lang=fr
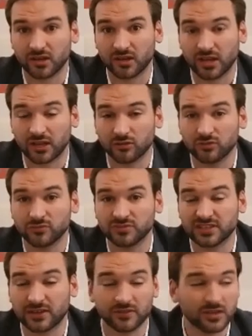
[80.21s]
et donc,
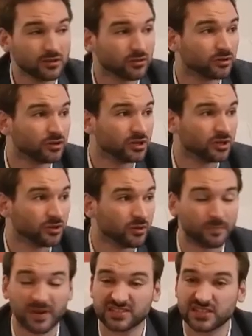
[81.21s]
vous avez,
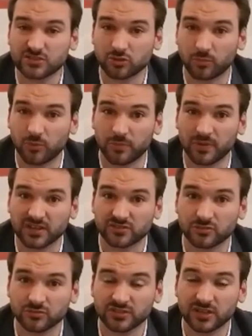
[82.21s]
par cette
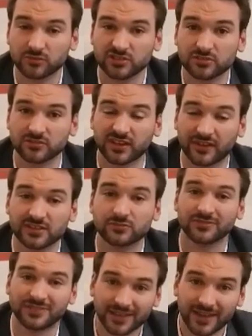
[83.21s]
surpopulation, des conditions de travail
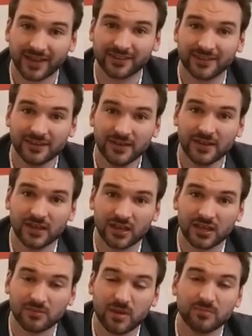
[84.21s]
qui sont dégradées
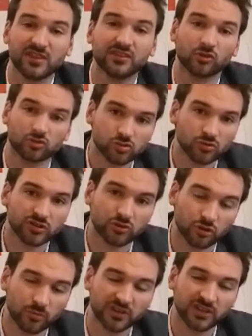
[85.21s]
et même des tensions
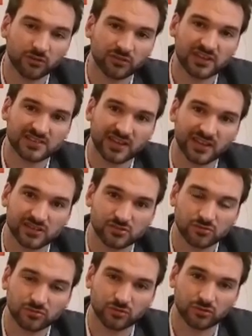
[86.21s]
qui augmentent et donc des
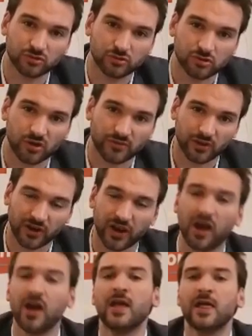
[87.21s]
agressions de surveillants.
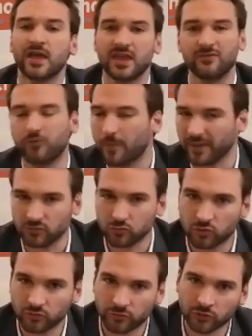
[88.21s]
Alors, il ne faut pas
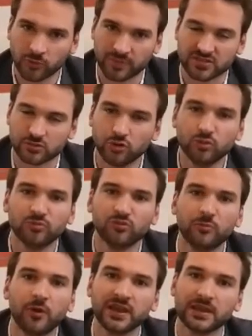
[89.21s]
tout confondre parce que le
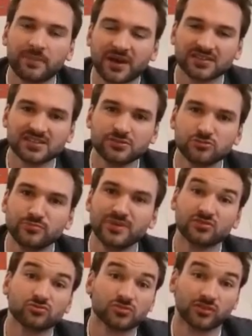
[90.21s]
mouvement, il est parti d'une
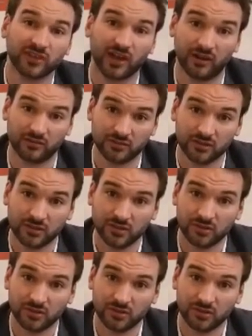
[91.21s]
maison centrale.